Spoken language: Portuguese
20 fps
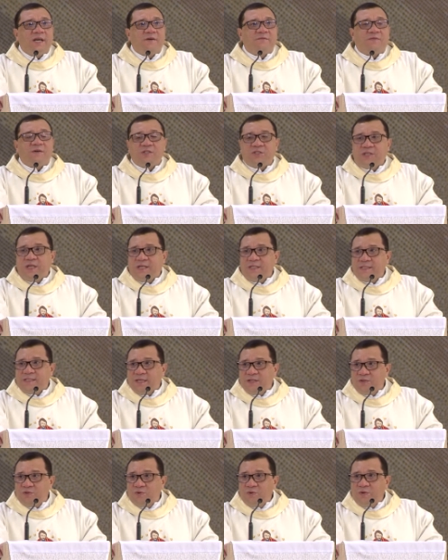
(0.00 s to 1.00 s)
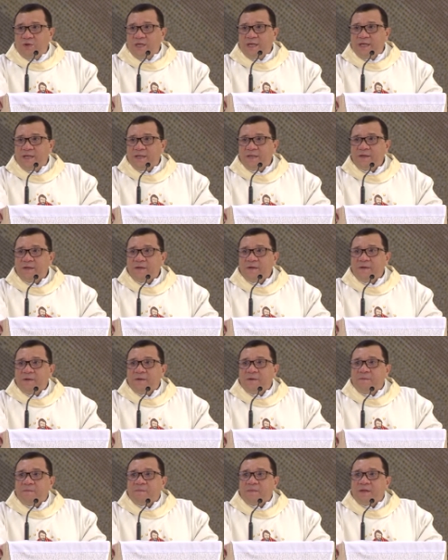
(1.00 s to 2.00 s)
evangelizadora
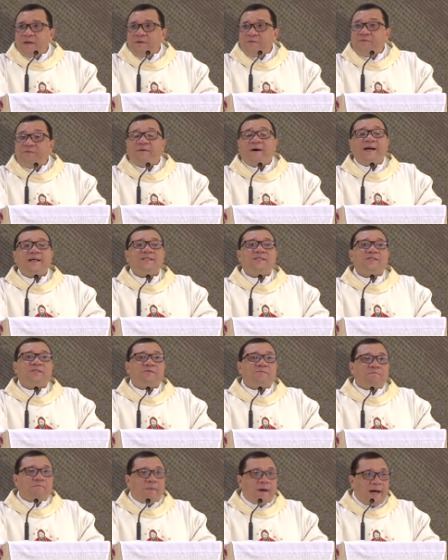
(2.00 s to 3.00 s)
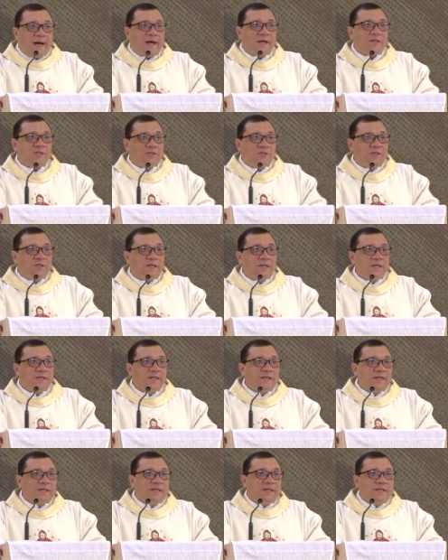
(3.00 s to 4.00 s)
faz parte
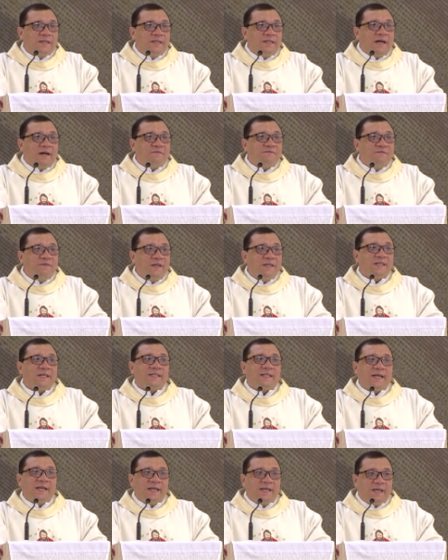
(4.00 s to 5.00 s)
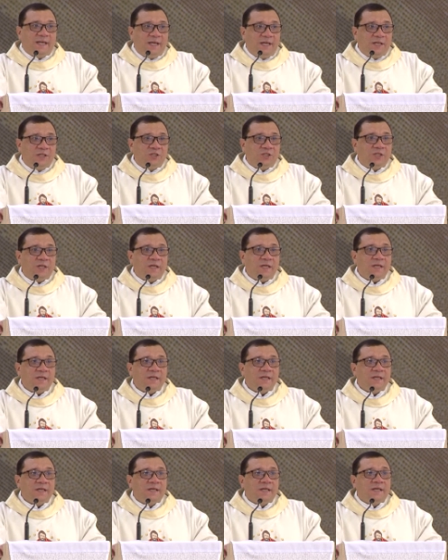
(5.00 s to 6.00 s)
da vida da igreja
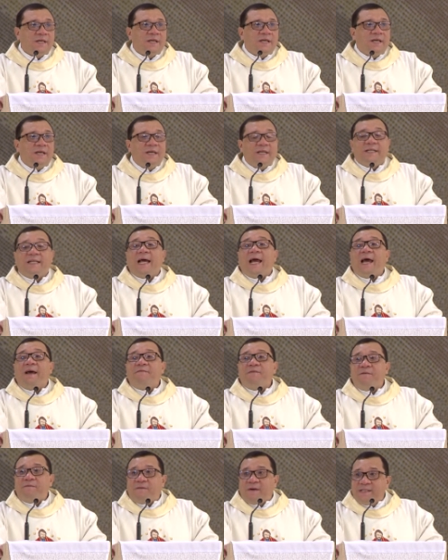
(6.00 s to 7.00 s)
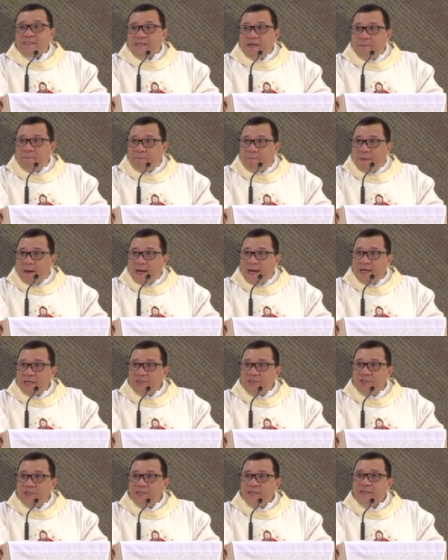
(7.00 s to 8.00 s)
e deve fazer
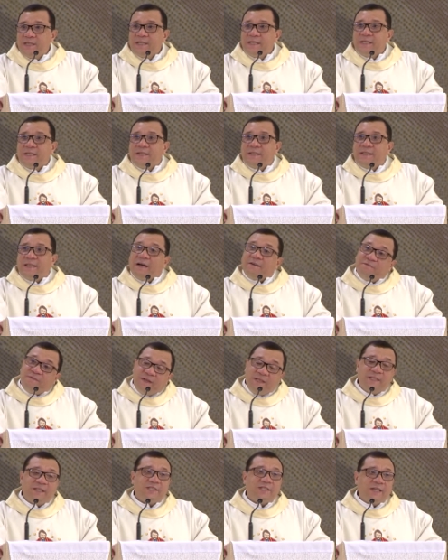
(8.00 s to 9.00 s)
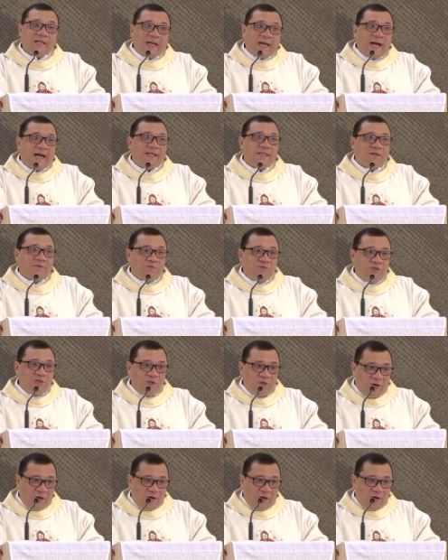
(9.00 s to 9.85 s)
parte da vida de cada um de